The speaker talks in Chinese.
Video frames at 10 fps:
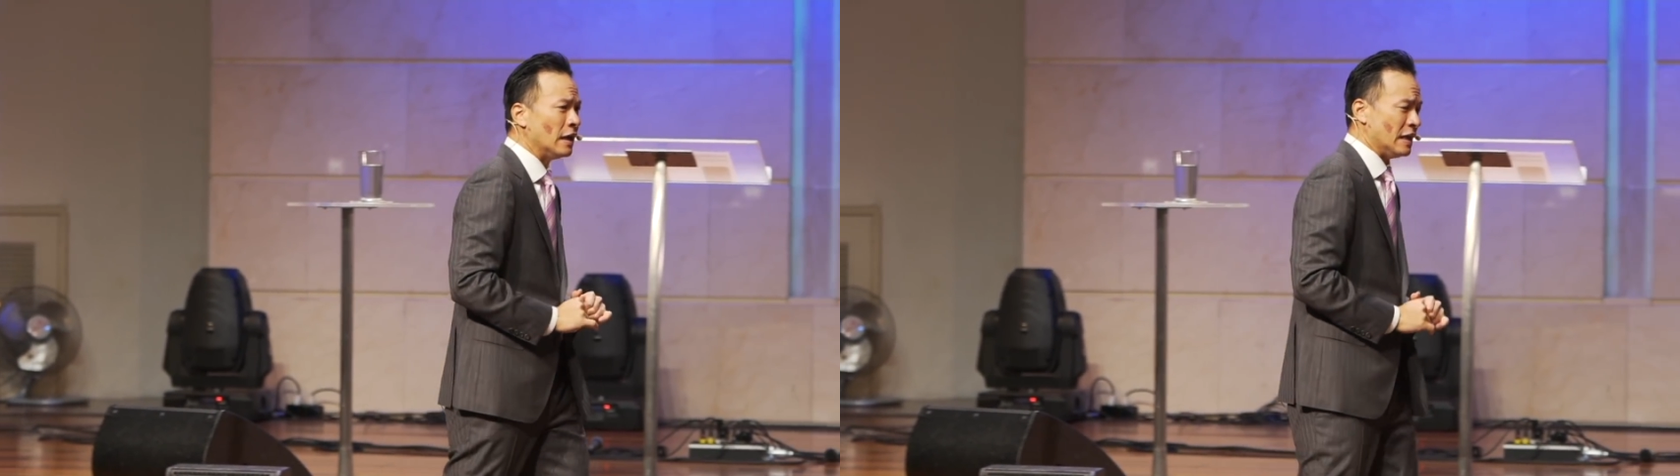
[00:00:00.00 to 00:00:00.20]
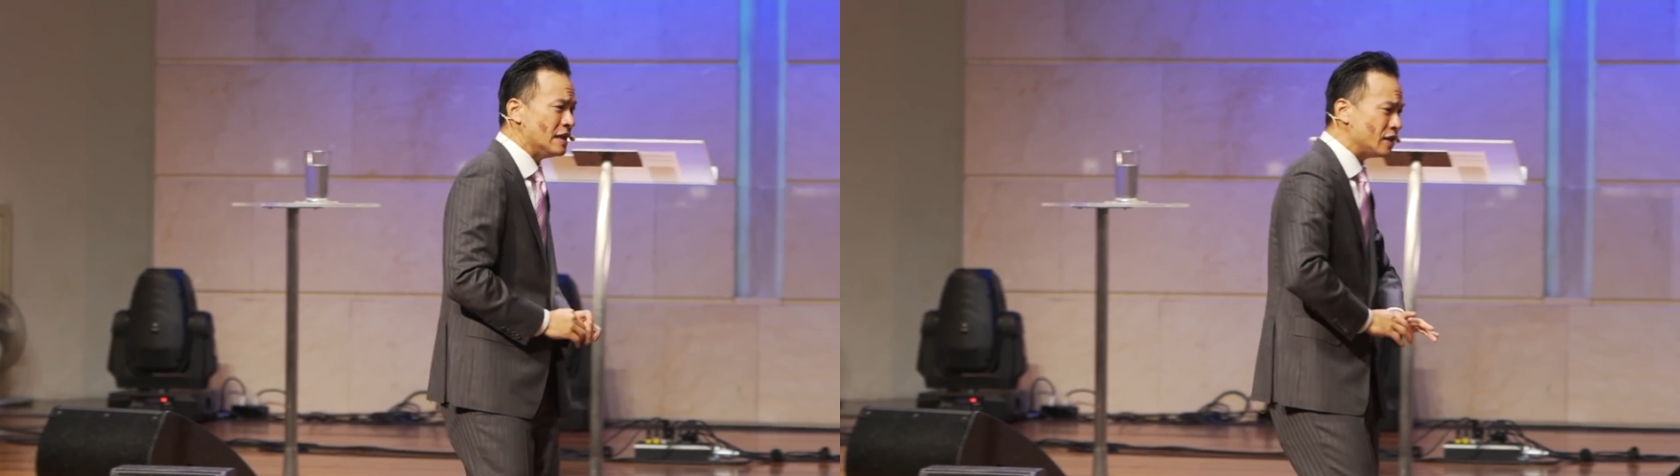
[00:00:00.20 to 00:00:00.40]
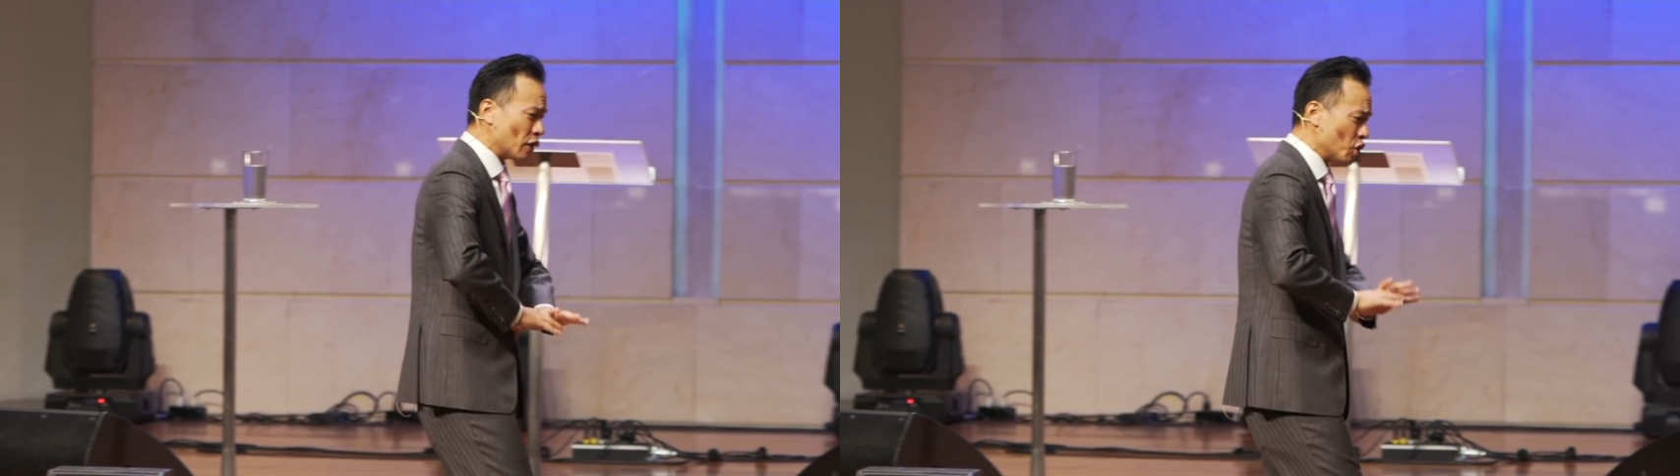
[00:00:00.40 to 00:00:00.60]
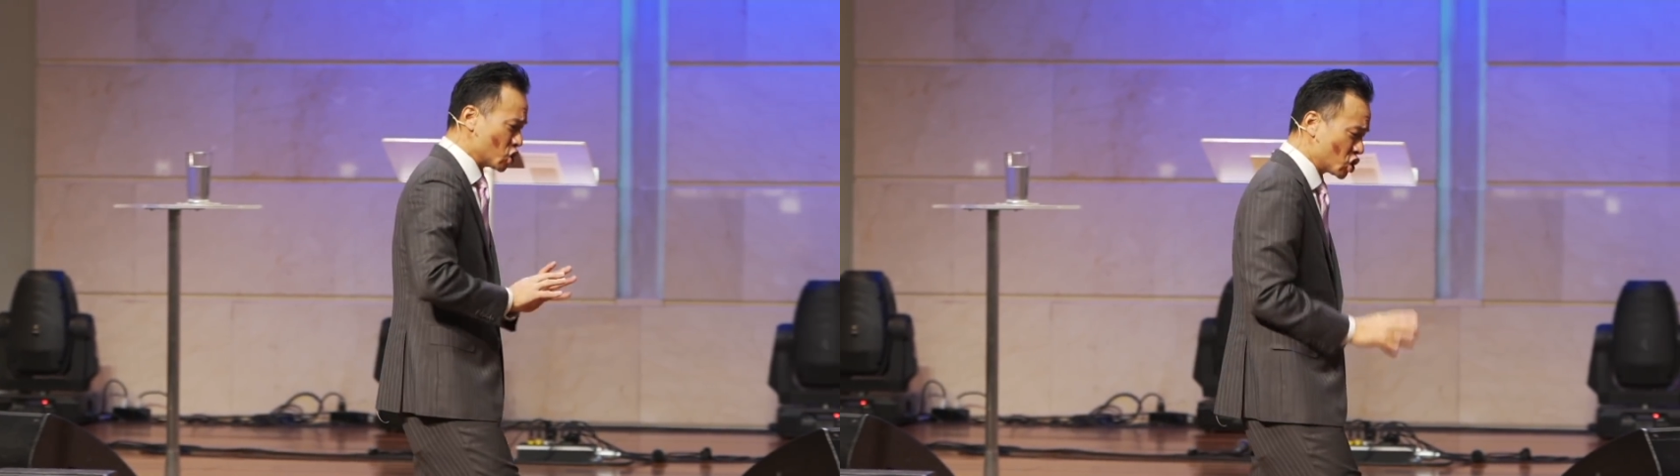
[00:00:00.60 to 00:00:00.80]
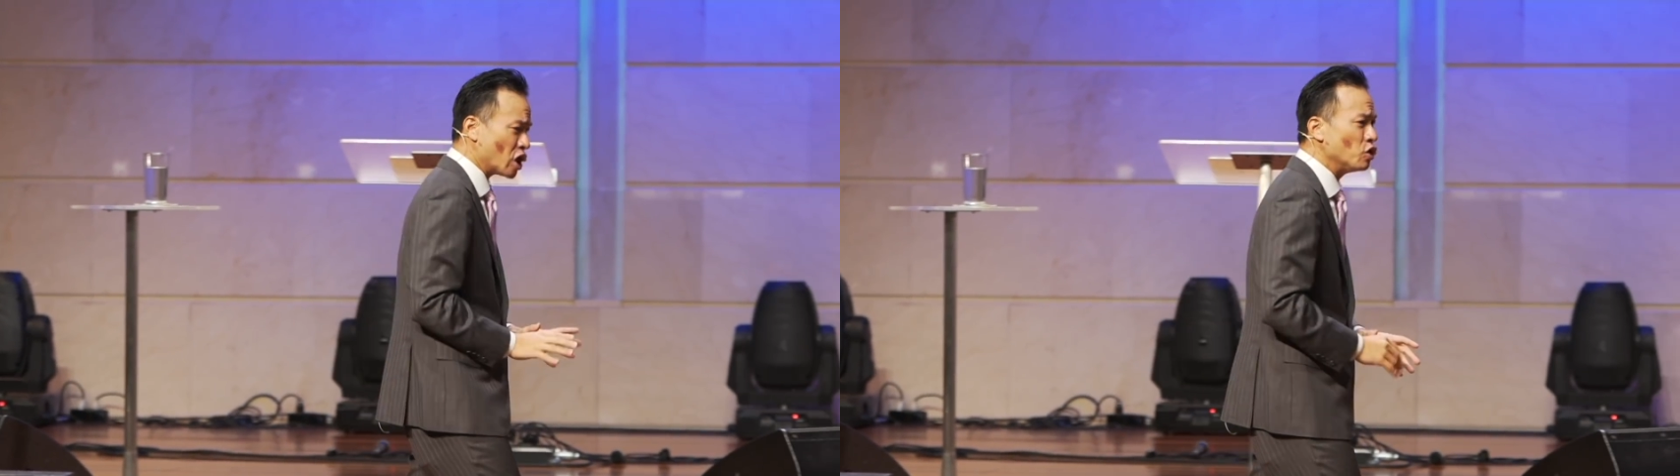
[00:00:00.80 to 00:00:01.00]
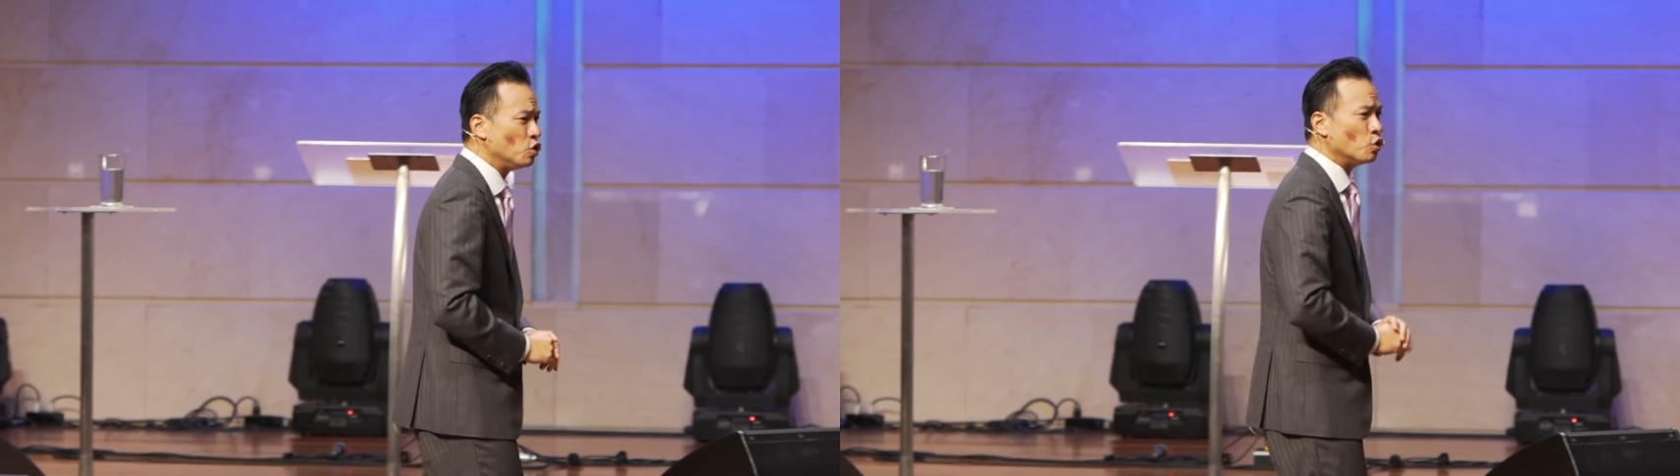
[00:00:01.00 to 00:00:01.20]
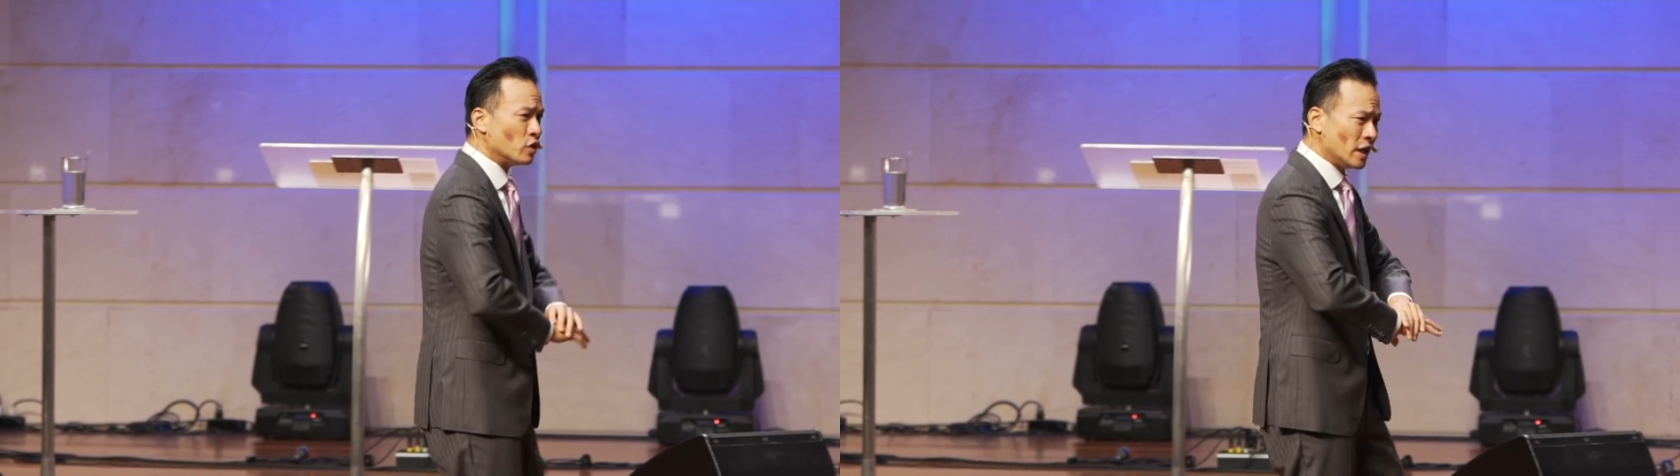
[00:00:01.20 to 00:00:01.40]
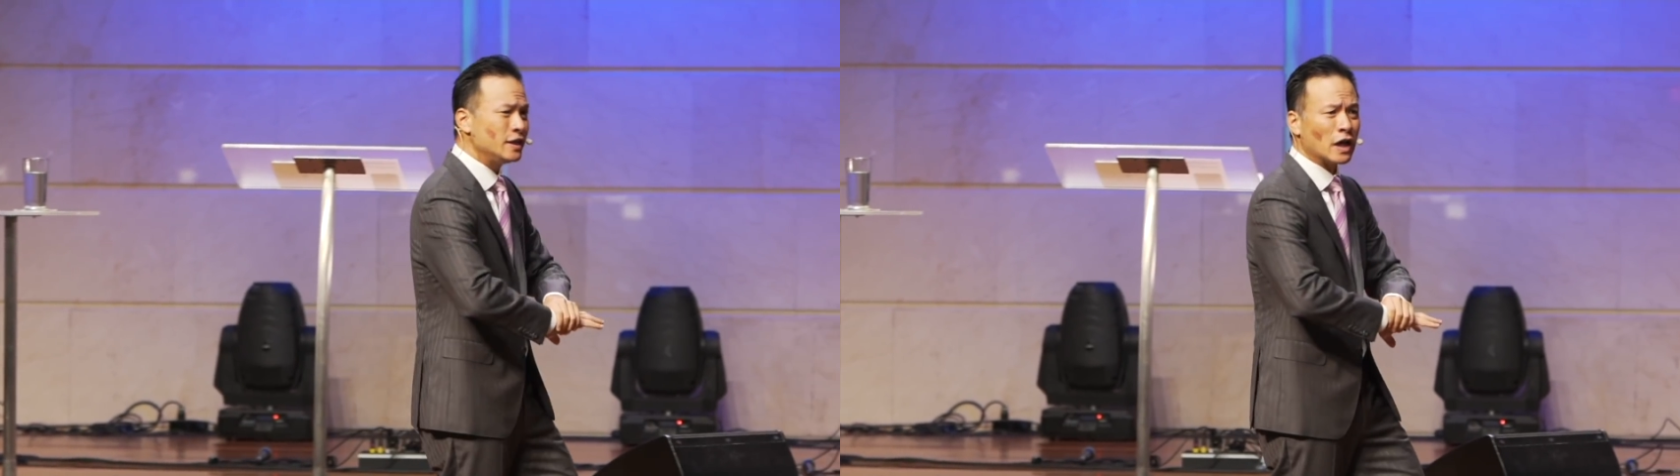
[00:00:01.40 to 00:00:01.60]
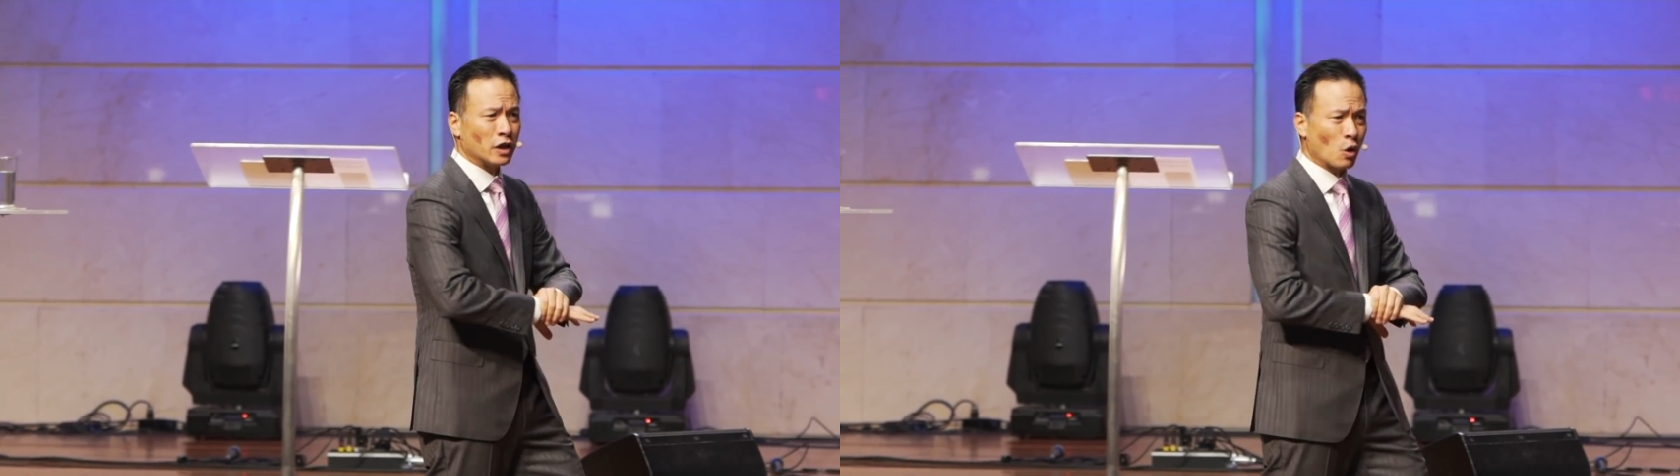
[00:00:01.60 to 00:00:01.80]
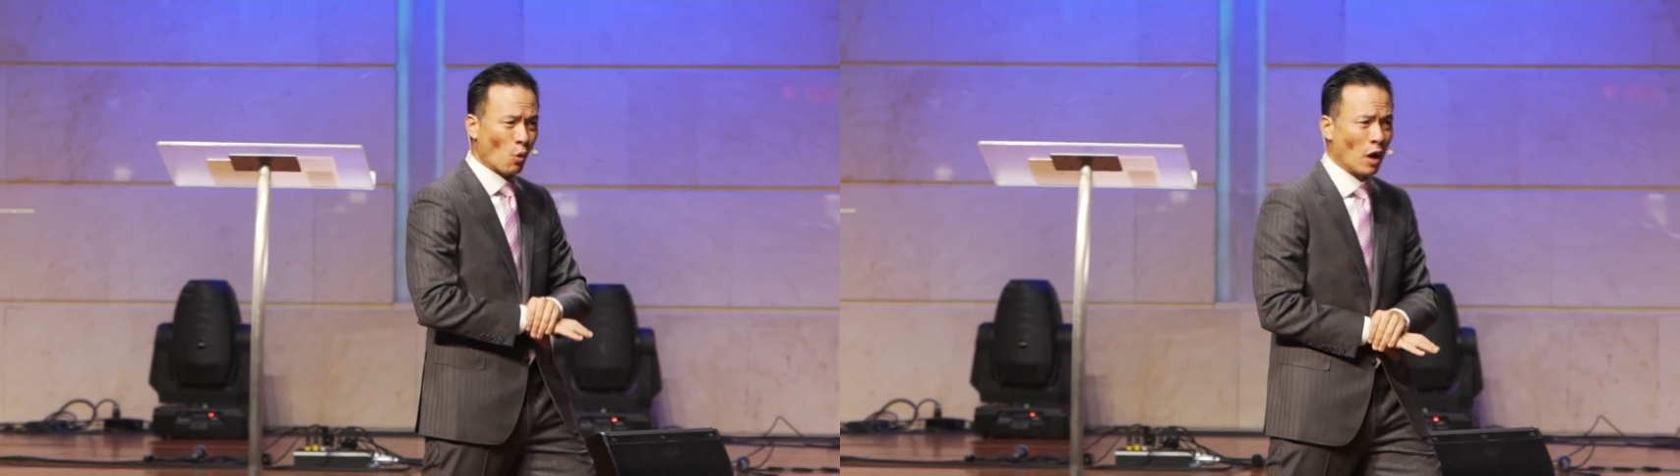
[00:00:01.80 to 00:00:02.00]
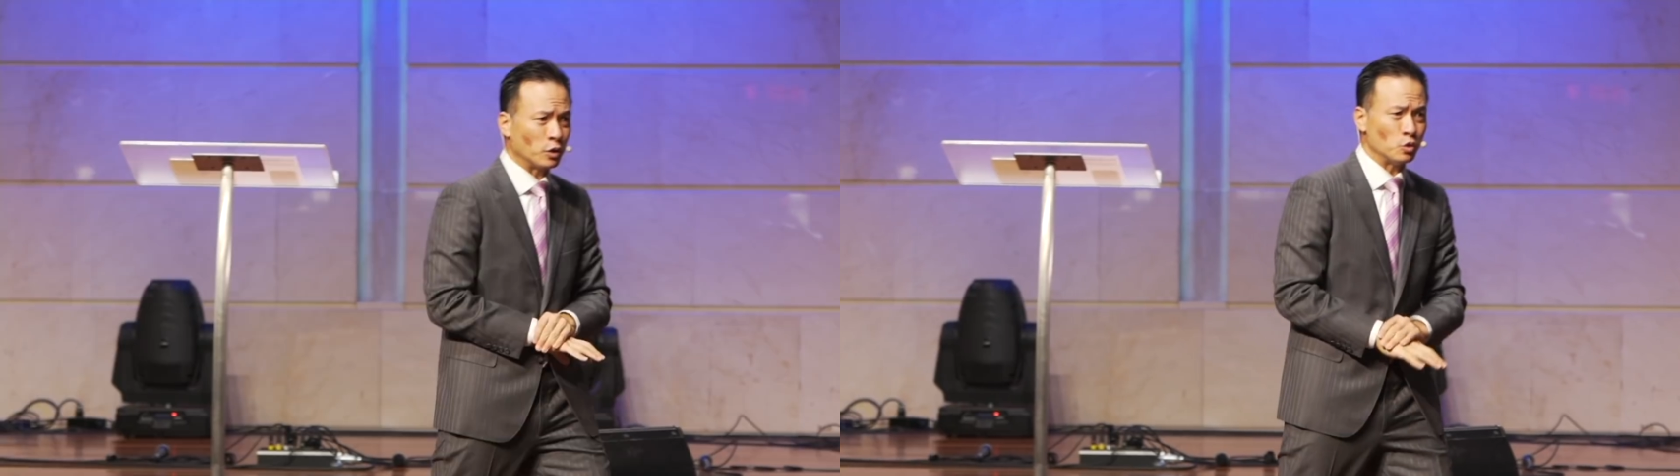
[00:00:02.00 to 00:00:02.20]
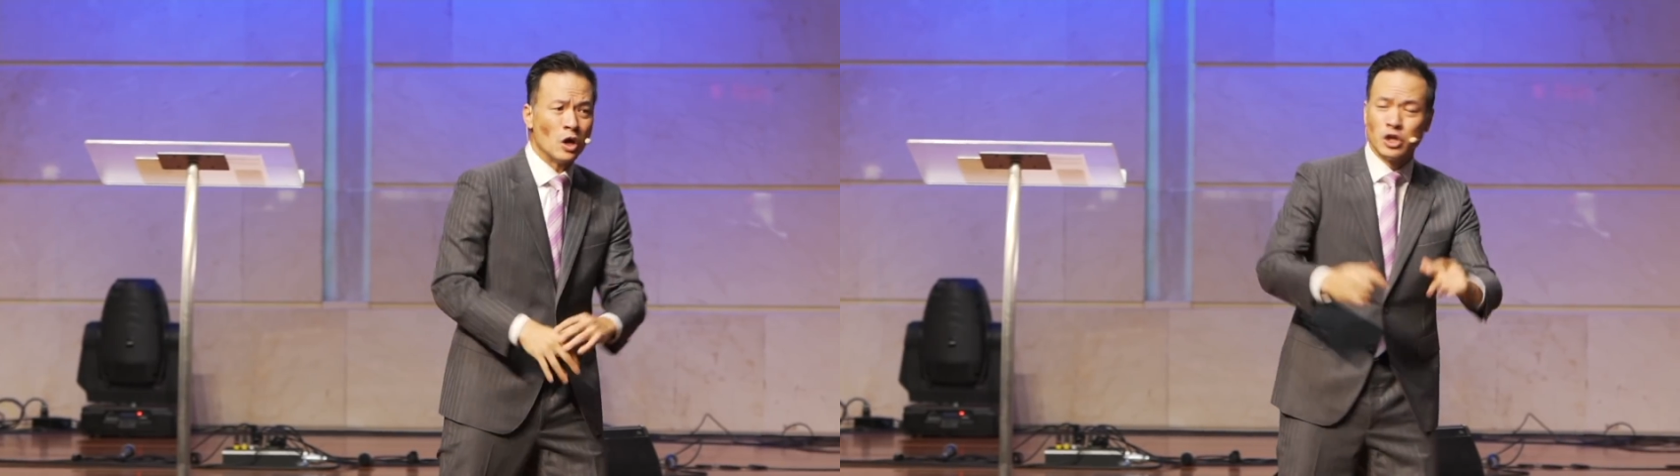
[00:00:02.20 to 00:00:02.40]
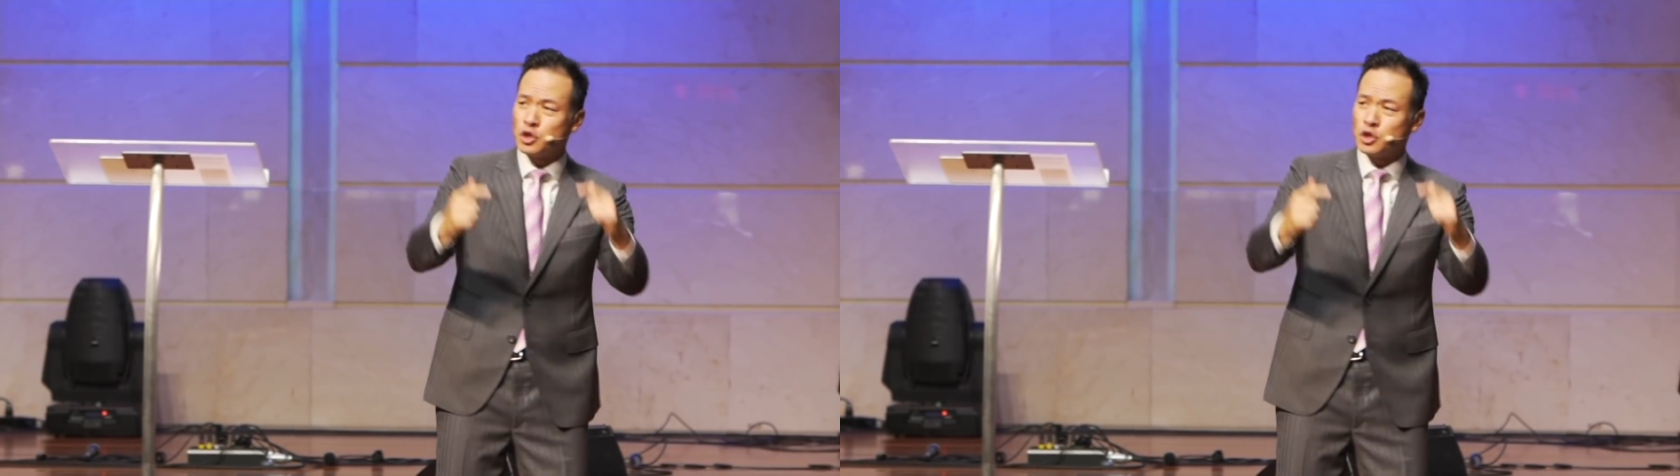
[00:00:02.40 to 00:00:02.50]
影响的深度、影响的广度，